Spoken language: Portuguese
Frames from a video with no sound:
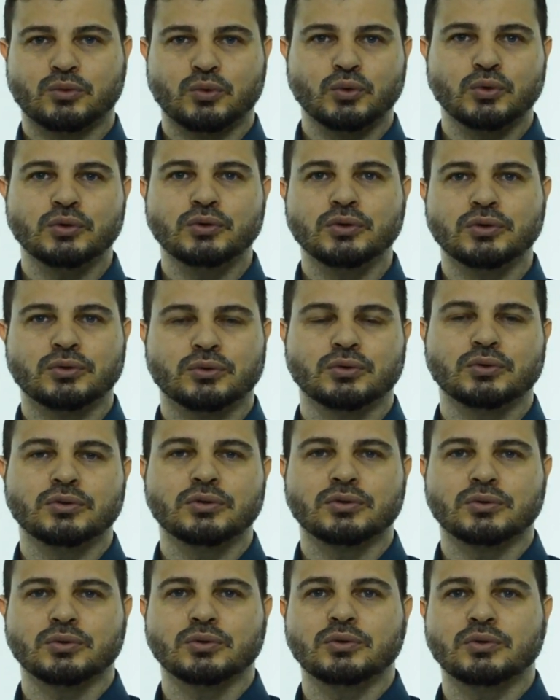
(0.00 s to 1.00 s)
tudo,
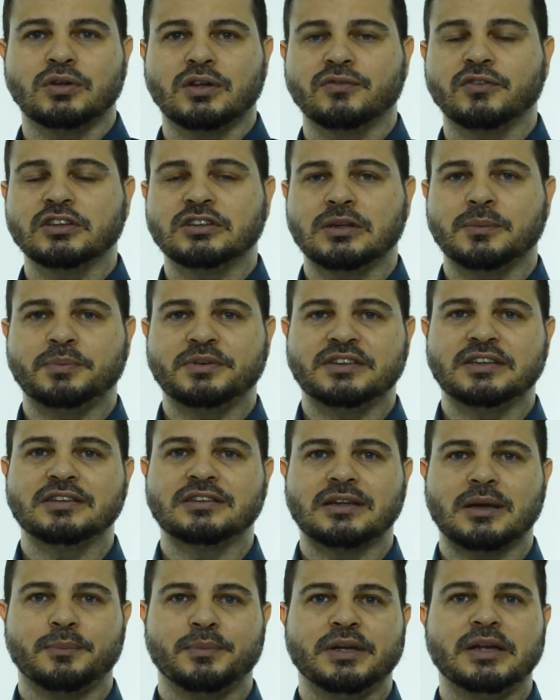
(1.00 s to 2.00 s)
tudo, tudo que você
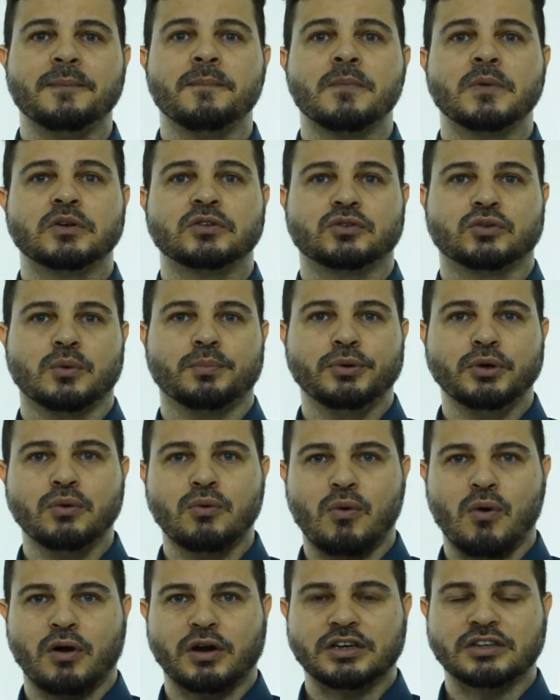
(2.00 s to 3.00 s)
precisa saber sobre
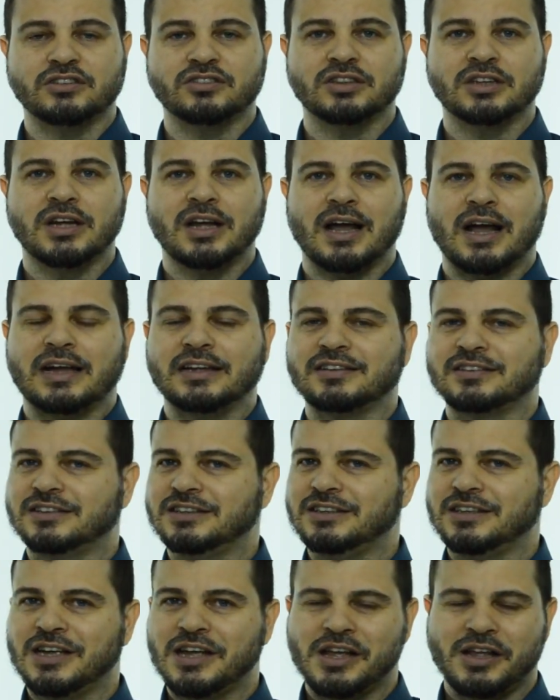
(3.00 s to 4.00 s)
o corte.
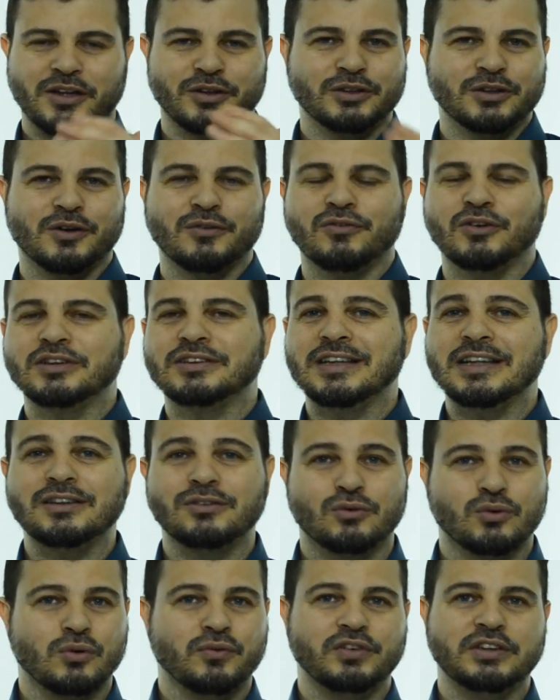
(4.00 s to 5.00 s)
Assim, eu não vou ter
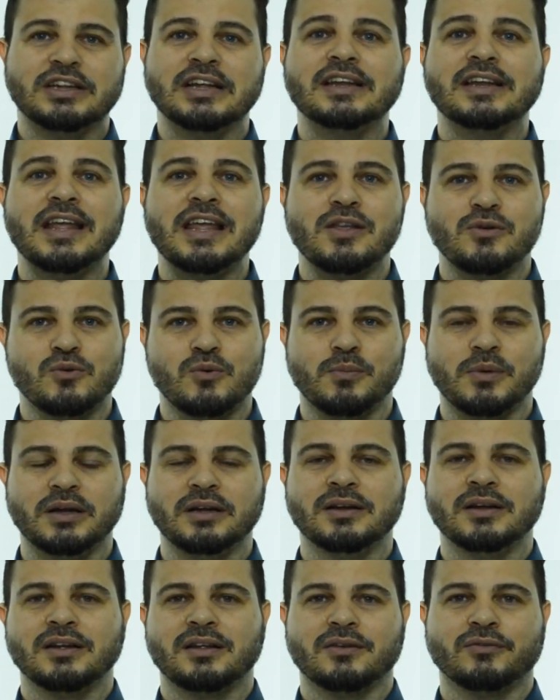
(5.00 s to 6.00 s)
dúvida
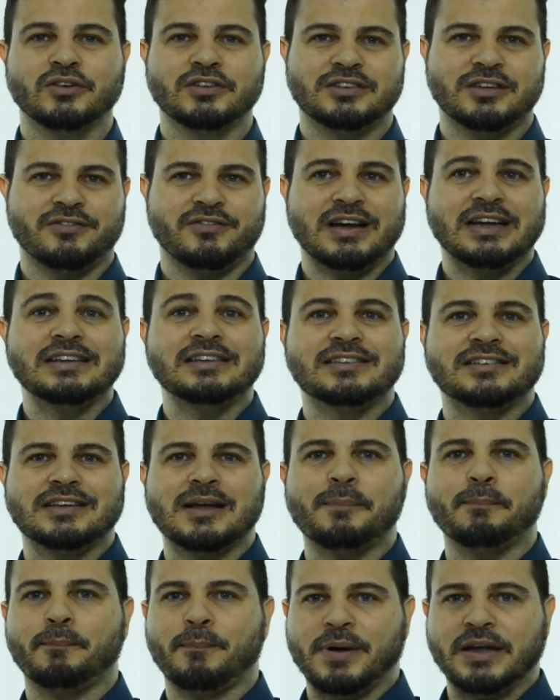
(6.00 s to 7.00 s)
nenhuma que você vai
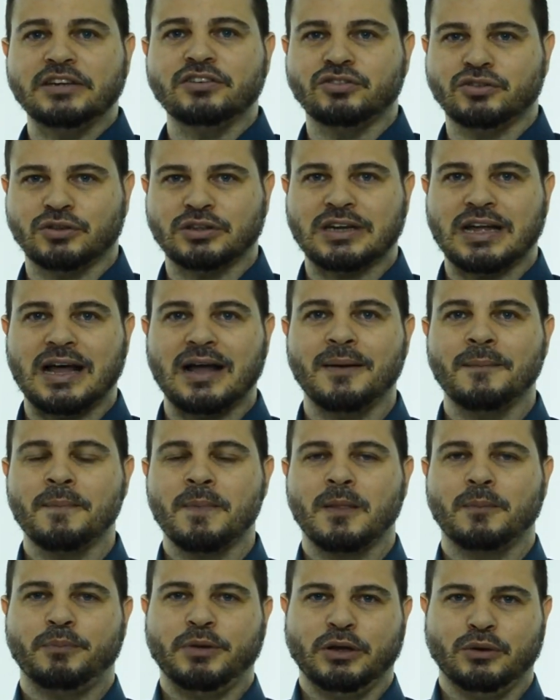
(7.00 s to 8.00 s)
se
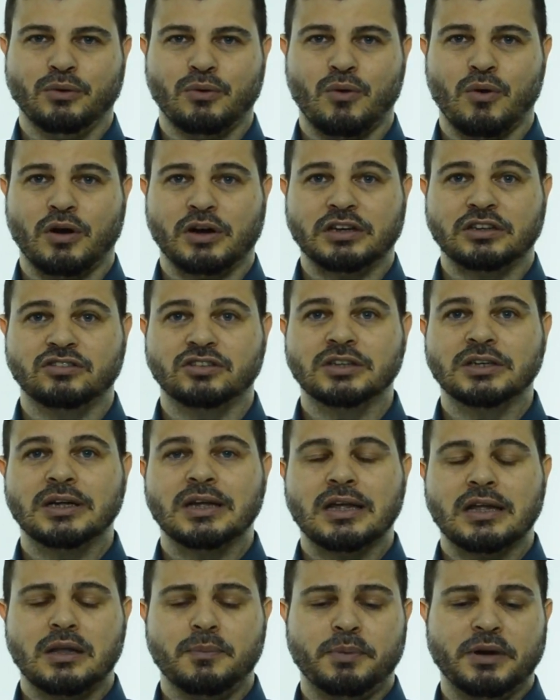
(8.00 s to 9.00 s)
apaixonar pelo corte.
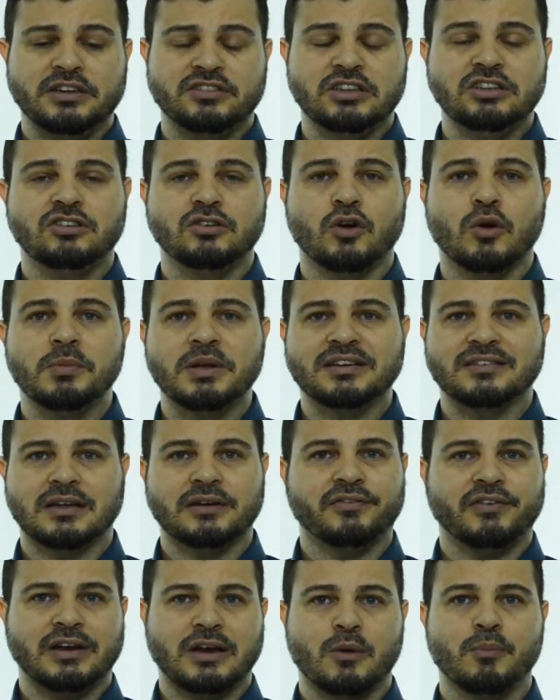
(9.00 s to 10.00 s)
E para a gente
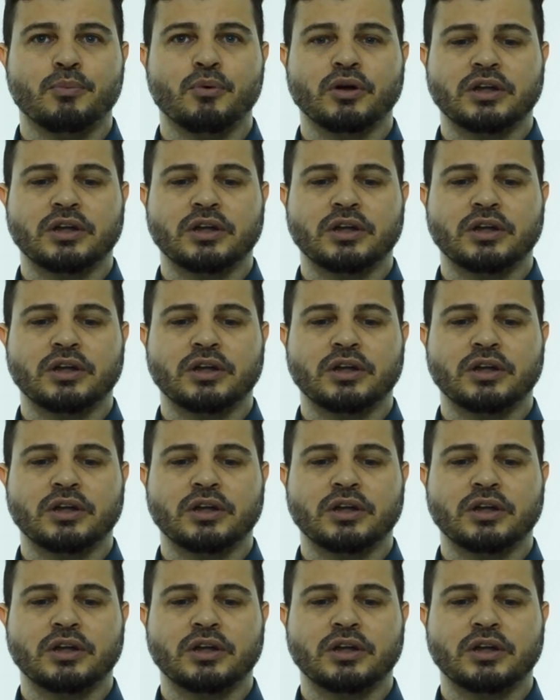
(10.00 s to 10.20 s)
começar a falar um